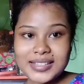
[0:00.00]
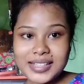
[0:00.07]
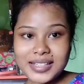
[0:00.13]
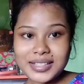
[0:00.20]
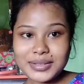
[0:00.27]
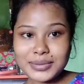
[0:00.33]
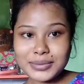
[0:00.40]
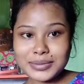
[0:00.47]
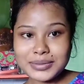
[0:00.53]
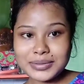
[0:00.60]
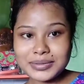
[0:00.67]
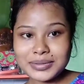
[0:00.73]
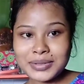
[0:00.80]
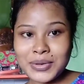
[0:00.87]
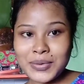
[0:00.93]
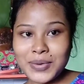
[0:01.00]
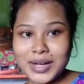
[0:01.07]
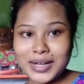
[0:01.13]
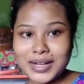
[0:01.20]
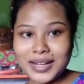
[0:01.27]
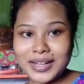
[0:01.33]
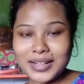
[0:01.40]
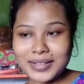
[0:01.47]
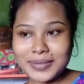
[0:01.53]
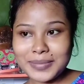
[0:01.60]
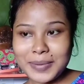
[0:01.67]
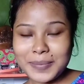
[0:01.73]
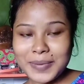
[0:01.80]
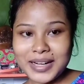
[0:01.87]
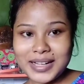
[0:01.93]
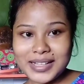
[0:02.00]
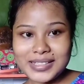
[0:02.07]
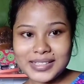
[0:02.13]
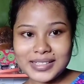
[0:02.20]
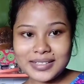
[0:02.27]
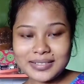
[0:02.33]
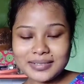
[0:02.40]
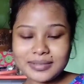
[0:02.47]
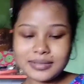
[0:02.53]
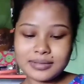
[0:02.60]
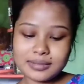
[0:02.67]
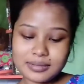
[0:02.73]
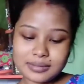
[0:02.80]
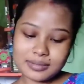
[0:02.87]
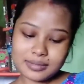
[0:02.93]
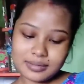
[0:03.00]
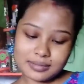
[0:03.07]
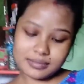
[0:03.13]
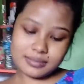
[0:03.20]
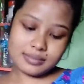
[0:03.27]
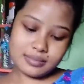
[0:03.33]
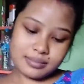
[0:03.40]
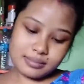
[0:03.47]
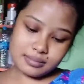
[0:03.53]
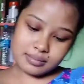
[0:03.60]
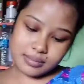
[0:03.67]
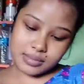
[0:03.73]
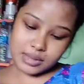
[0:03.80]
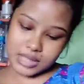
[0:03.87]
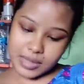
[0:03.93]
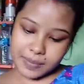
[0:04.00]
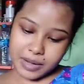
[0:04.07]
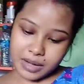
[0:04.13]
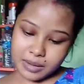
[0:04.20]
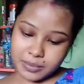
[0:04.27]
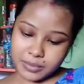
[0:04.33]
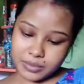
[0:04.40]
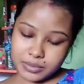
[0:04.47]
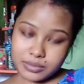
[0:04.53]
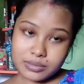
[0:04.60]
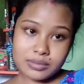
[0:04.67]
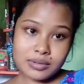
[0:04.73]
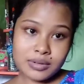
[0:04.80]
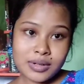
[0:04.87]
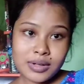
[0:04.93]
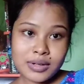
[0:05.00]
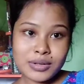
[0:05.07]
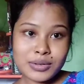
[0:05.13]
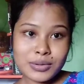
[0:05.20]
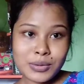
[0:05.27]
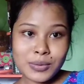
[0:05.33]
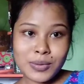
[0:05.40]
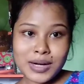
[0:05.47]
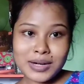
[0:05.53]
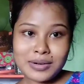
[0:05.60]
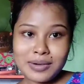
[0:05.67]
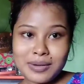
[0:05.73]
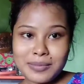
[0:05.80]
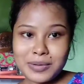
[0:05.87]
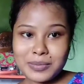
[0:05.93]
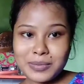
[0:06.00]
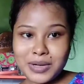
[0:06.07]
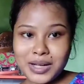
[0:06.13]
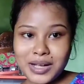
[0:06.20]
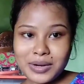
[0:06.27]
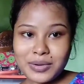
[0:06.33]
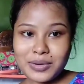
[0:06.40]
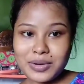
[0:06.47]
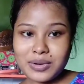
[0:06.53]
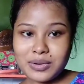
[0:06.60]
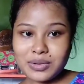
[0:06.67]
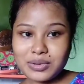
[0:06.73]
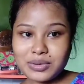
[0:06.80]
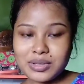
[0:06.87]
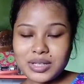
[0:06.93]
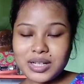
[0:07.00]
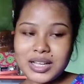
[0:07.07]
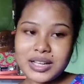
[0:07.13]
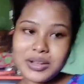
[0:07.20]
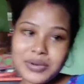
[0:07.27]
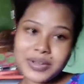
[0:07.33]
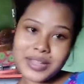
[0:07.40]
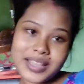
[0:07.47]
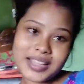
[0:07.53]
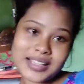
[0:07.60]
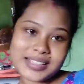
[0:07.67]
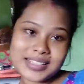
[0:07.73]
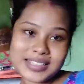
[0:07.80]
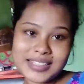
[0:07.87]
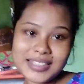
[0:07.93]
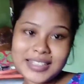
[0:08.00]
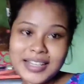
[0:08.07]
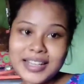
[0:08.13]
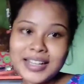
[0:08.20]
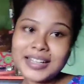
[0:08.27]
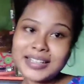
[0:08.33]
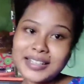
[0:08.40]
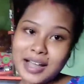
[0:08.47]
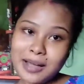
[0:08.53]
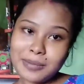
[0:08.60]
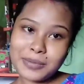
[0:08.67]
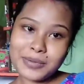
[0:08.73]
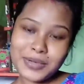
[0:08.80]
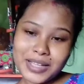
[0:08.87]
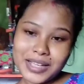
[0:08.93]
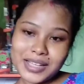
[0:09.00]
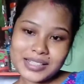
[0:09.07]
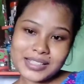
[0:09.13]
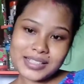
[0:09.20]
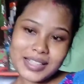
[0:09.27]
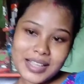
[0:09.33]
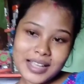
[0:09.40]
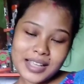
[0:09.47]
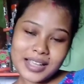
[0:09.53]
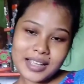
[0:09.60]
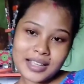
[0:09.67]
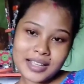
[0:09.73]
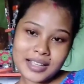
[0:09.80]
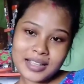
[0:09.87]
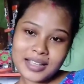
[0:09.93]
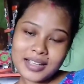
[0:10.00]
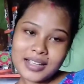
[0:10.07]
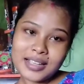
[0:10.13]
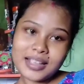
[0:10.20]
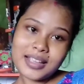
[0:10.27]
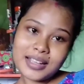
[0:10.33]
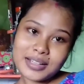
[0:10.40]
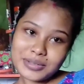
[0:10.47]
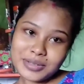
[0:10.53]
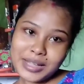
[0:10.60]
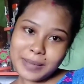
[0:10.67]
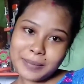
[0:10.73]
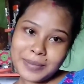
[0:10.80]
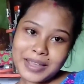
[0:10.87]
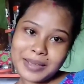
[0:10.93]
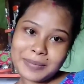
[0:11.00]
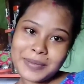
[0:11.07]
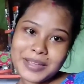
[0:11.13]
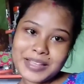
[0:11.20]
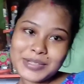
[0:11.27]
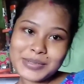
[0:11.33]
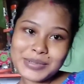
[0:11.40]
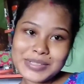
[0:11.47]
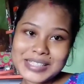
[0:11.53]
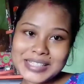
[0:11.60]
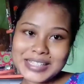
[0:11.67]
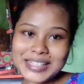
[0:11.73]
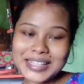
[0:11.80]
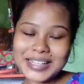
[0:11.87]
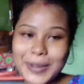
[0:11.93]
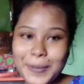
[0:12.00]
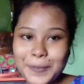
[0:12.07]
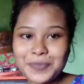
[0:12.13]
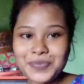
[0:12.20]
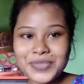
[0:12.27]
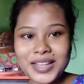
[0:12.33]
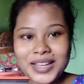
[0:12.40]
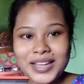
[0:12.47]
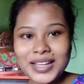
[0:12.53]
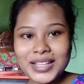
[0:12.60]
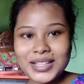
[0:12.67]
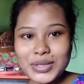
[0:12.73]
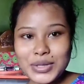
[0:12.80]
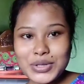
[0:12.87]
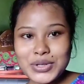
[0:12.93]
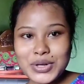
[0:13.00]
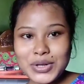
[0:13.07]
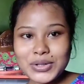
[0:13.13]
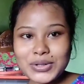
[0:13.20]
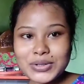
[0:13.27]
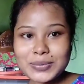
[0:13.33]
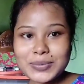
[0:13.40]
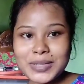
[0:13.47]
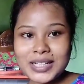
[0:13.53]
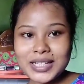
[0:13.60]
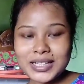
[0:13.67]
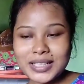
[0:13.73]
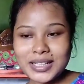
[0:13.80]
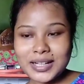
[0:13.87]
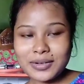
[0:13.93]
যেহেতু ধোয়ার একটা ব্যাপার আছে তো জামা কাপড় ধোয়াটাও আমার পক্ষে এখন অতটা ইয়ে হয়ে গেছে টাপ হয়ে গেছে তাই একটু গ্যাপে গ্যাপে চলছে আর কি তো চলো তোমরা দেখতে